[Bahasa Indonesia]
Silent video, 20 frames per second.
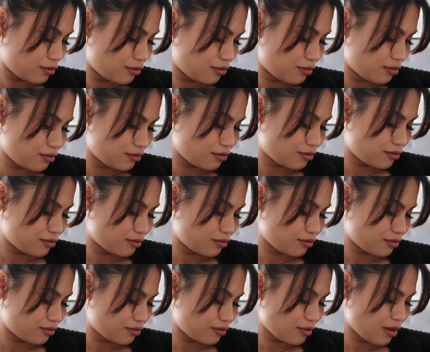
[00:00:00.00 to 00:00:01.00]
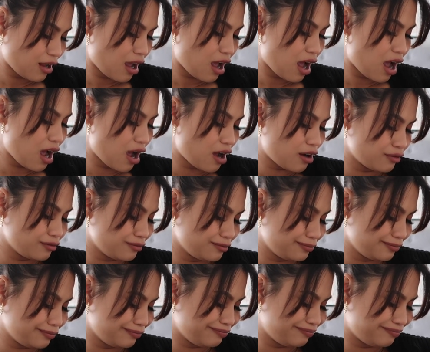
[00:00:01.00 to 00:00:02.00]
oh,
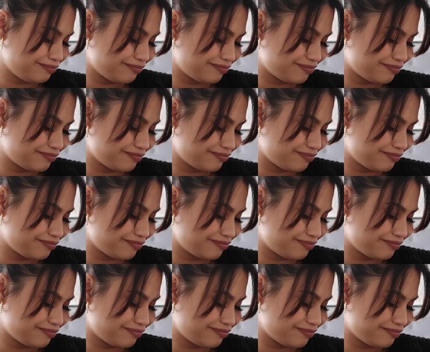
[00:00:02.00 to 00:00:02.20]
um,